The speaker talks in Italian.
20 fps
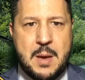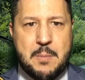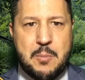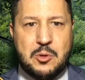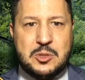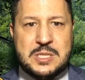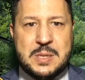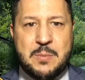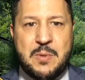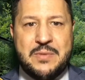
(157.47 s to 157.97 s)

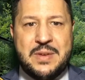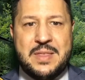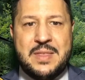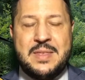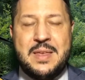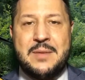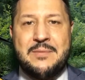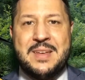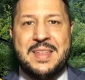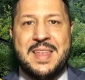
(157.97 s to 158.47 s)
Possiamo
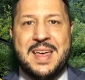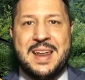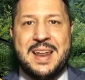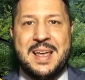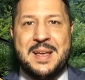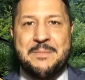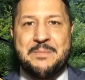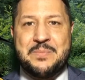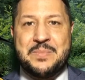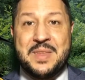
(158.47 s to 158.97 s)

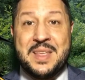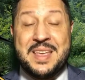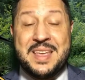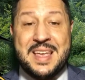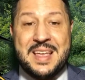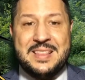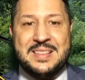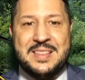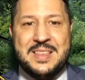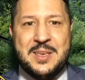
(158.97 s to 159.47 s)
vedere
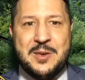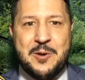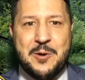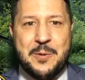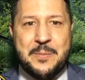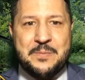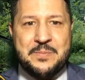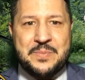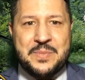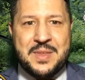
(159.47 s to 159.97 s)
che
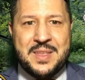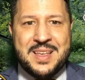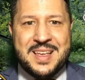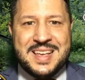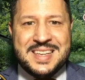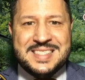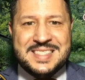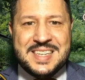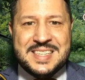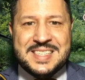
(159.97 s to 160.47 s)
Dio
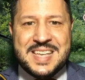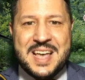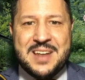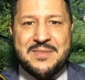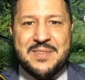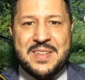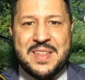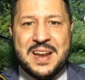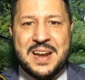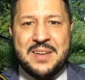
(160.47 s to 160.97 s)
si
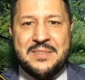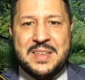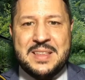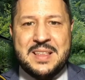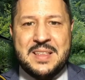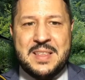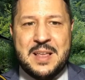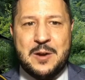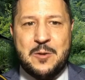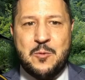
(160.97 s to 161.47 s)
serve della
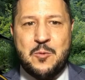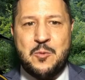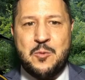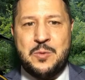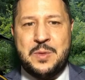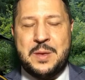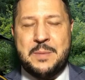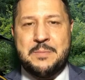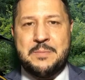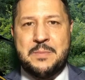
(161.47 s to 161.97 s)
vita di
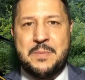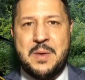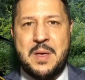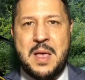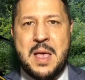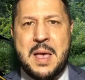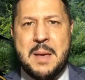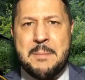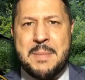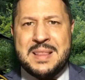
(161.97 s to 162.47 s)
alcuni,
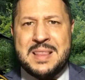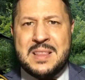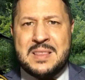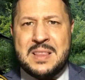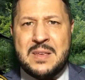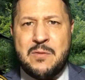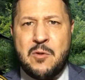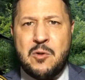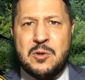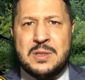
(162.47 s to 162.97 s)
ma
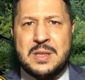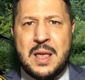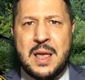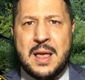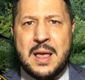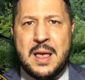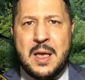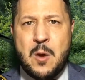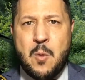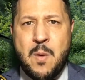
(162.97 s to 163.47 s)
tante
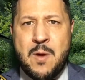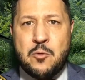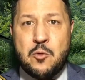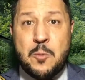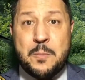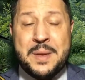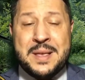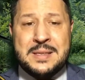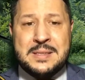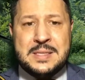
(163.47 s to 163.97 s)
volte
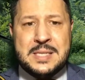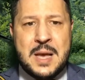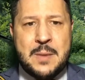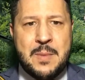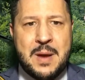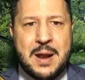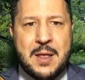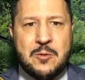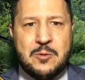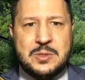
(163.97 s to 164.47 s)
quando
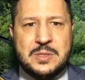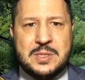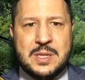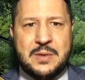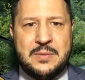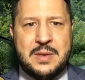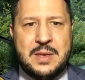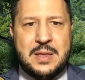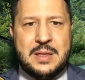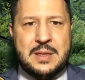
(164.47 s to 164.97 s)
pensiamo alla nostra
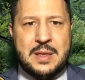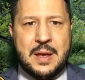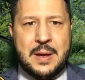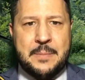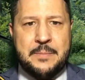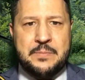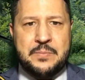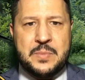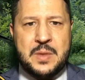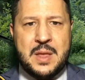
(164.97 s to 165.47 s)

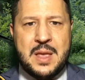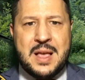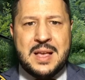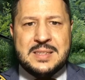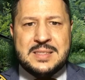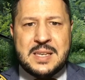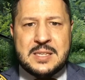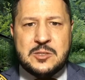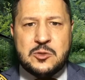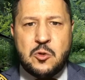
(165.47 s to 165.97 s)
vita,
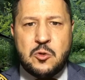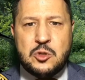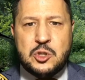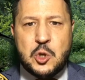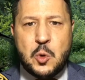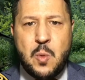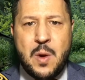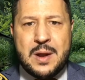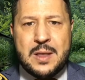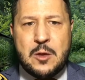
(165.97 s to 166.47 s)
se
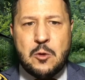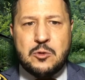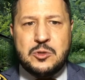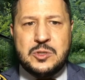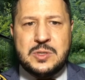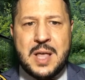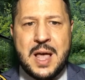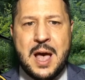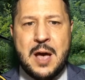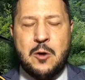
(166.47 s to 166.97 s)
sorge qualche
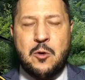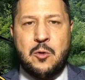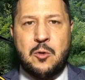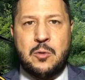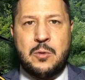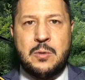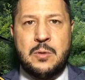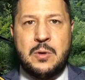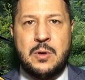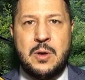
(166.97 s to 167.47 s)

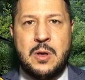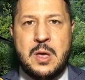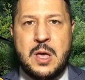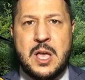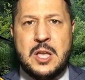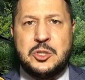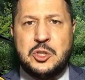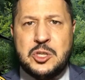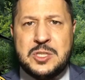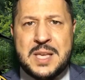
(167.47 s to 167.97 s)
ostacolo,
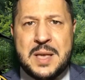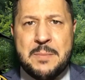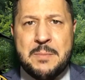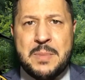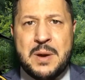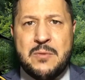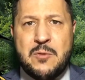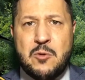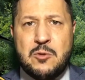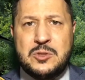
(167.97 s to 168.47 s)
ci
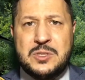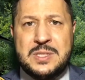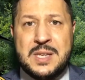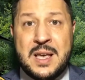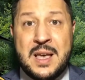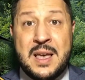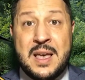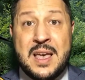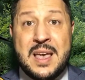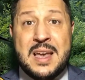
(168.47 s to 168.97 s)
sembra
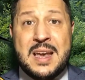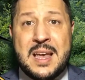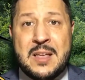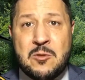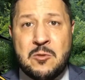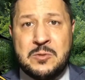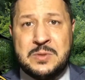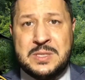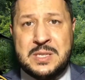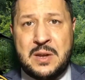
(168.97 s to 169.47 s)
forse che
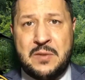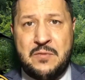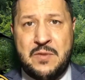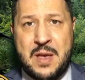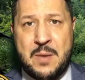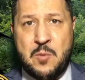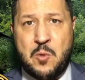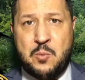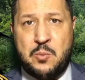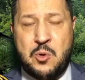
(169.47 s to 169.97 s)
non
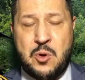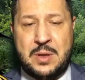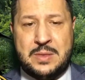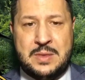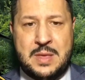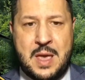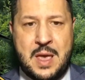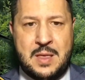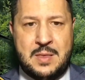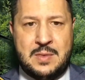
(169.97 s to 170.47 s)
serviamo più a
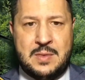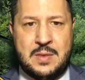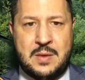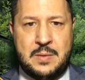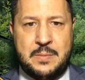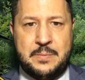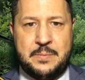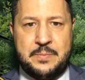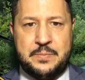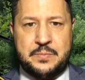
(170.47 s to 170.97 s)
niente.